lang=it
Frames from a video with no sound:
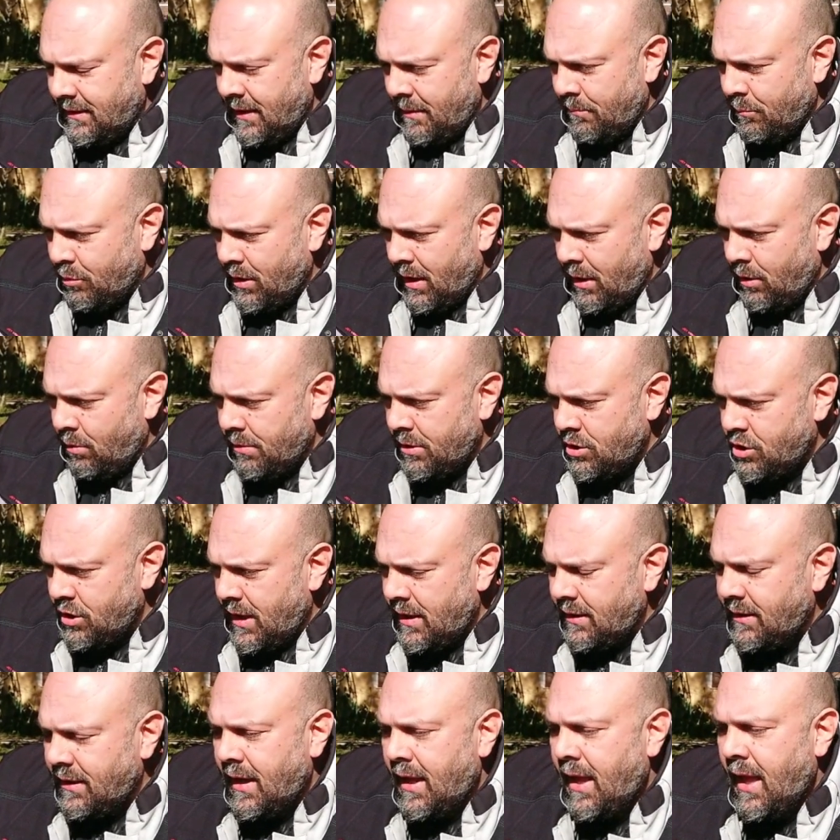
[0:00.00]
del modello
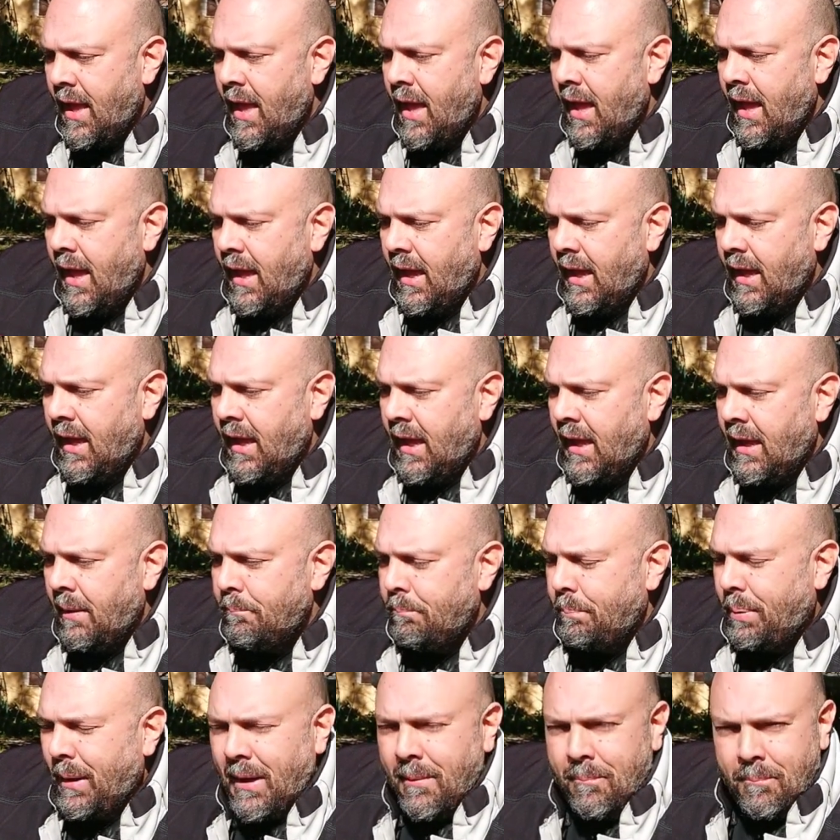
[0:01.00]
precedente, eh,
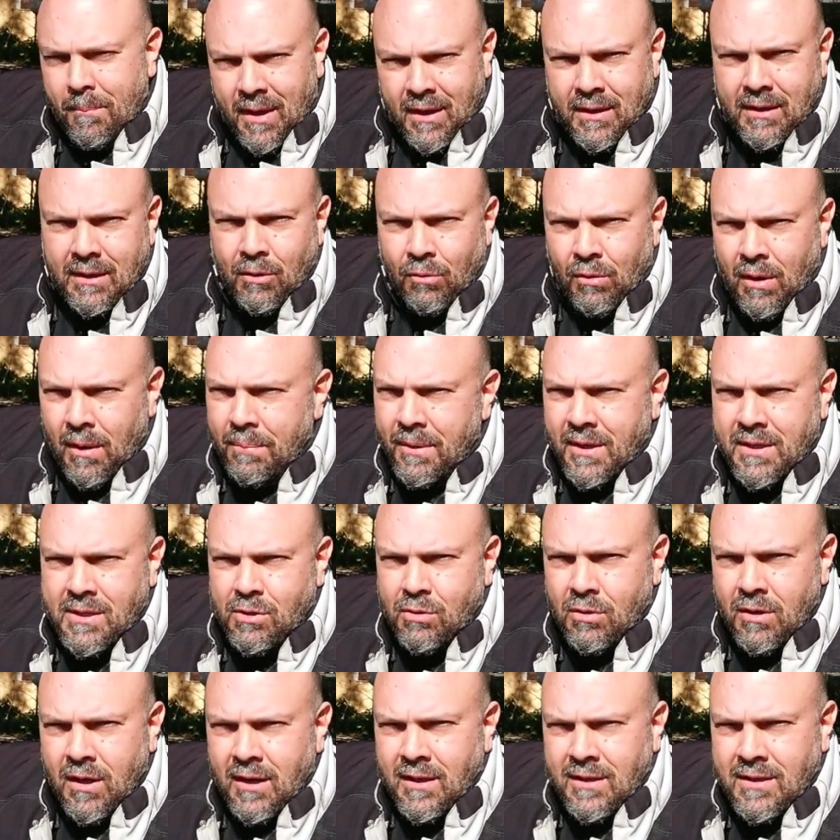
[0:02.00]
permette una
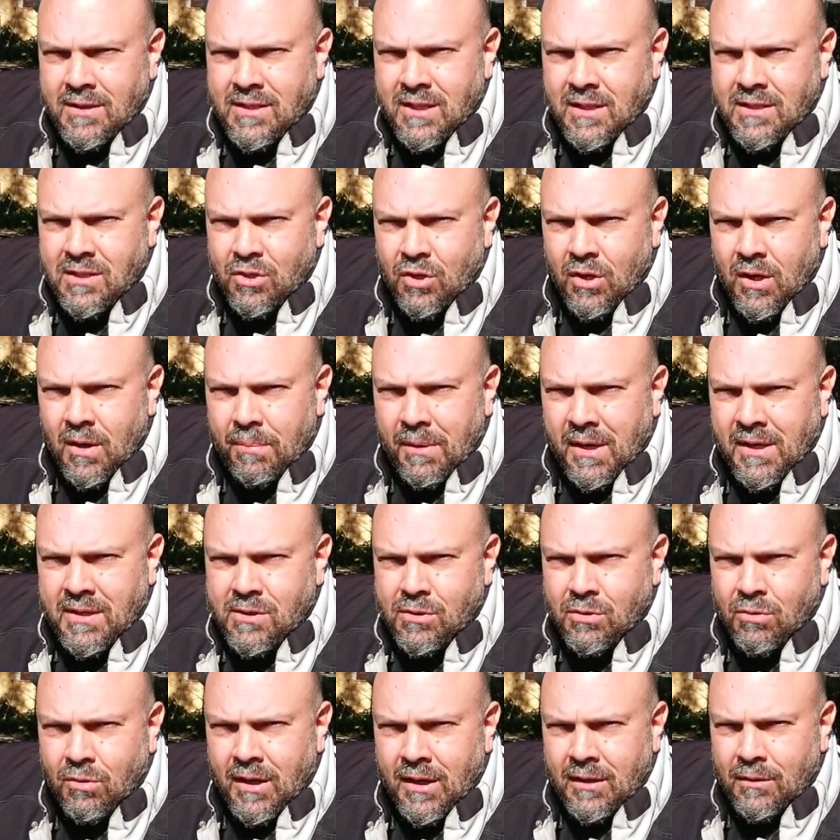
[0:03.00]
personalizzazione
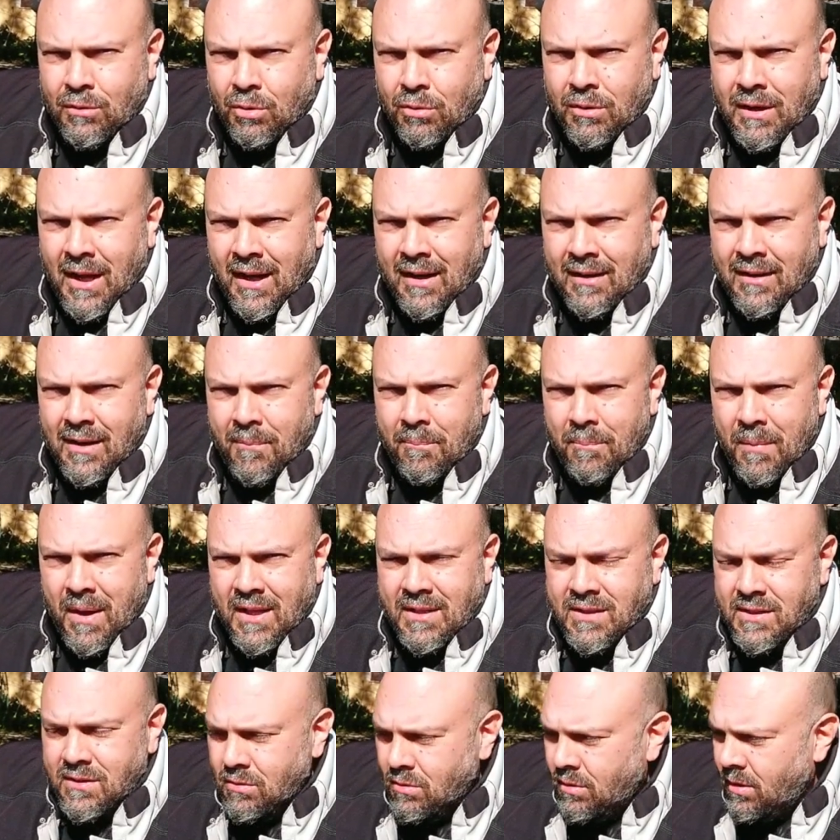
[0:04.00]
pressoché totale del
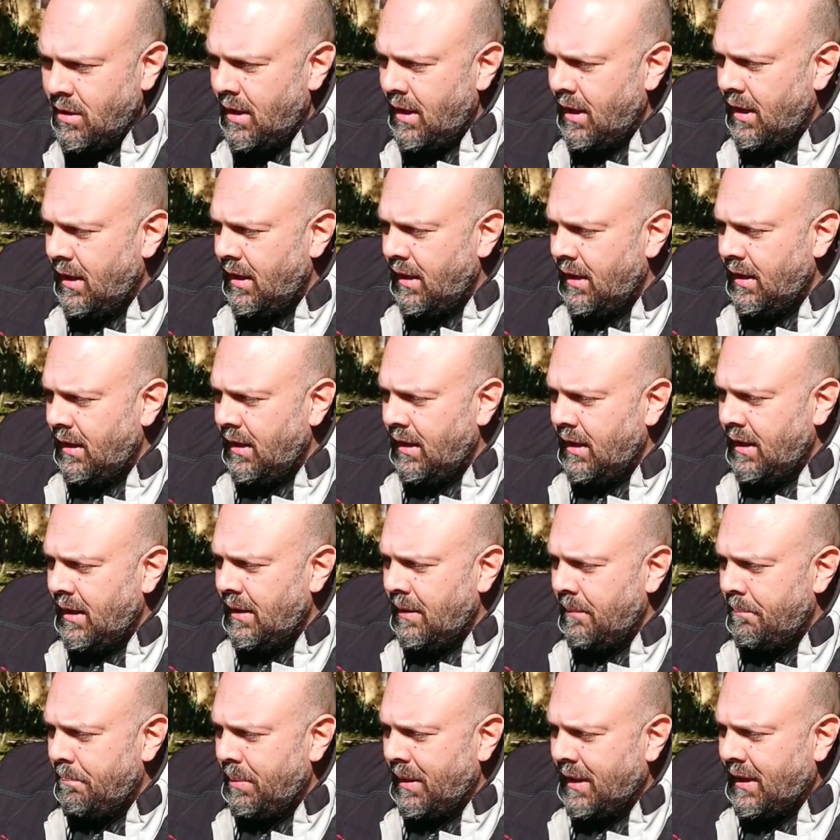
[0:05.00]
mezzo
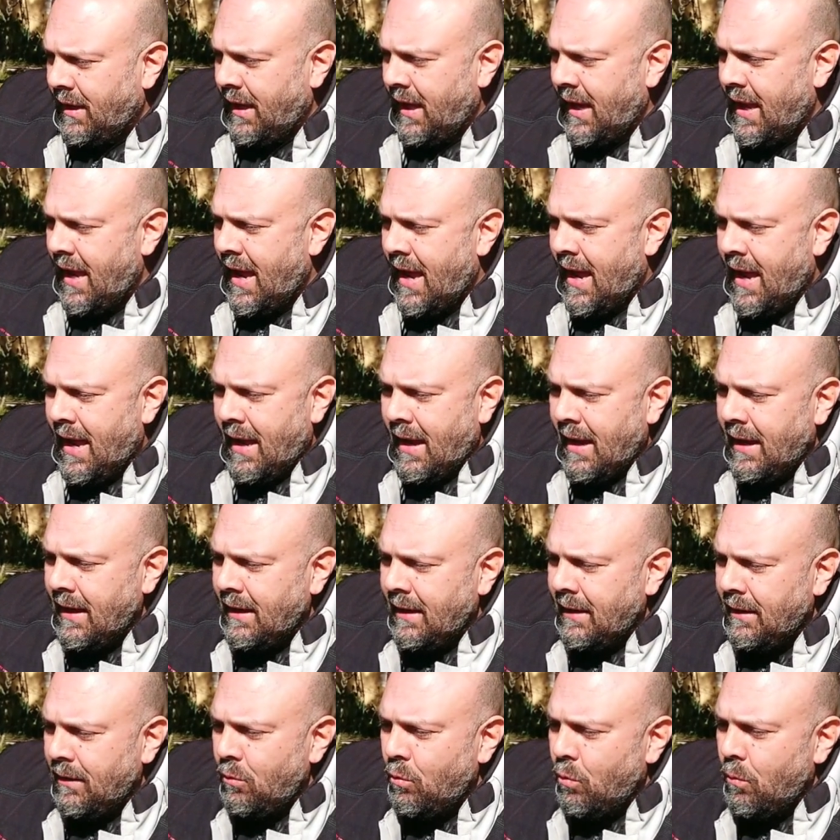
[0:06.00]
eh, perché ha
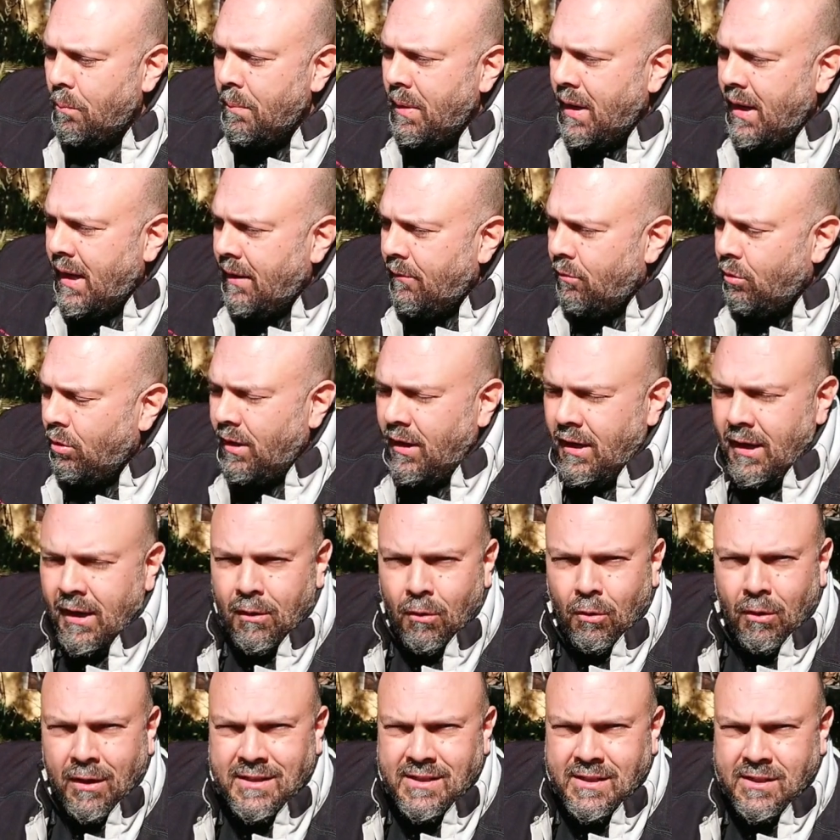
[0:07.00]
innumerevoli
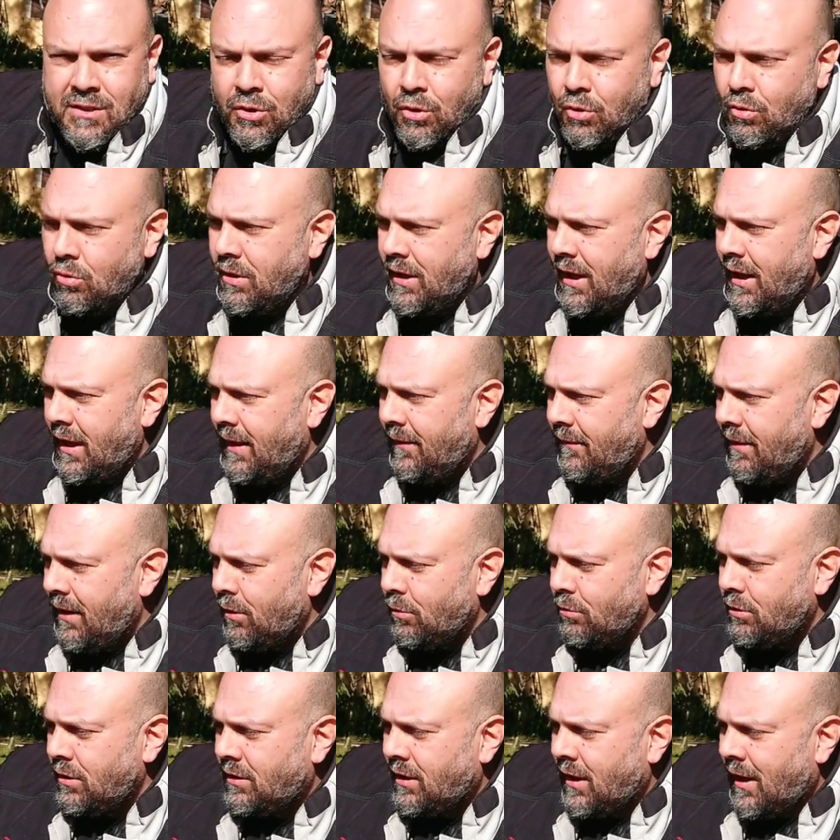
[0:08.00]
regolazioni a livello
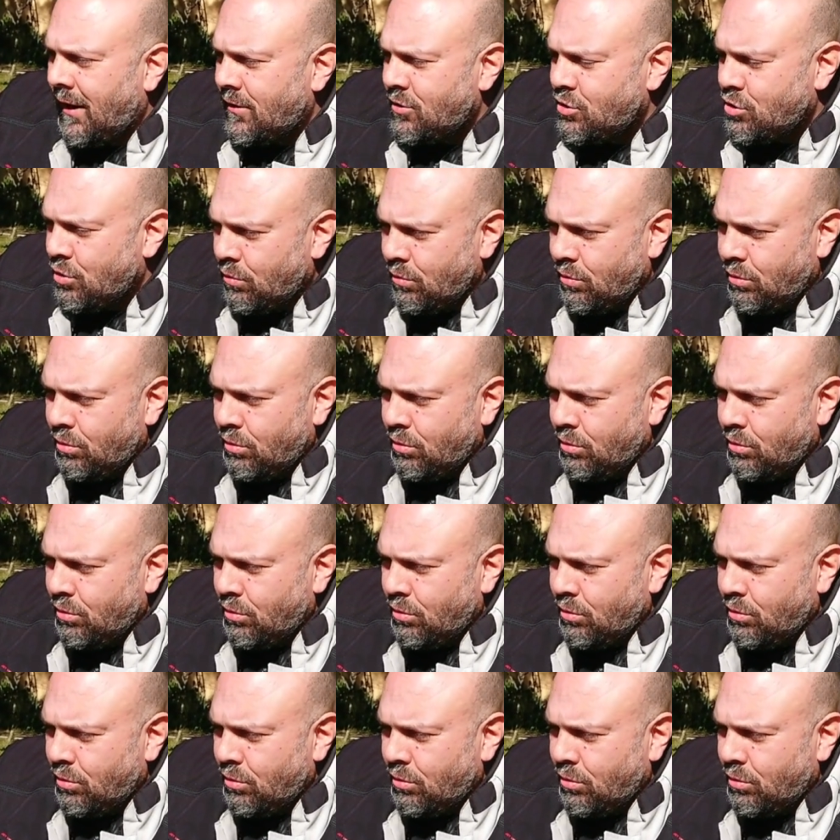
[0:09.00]
di traction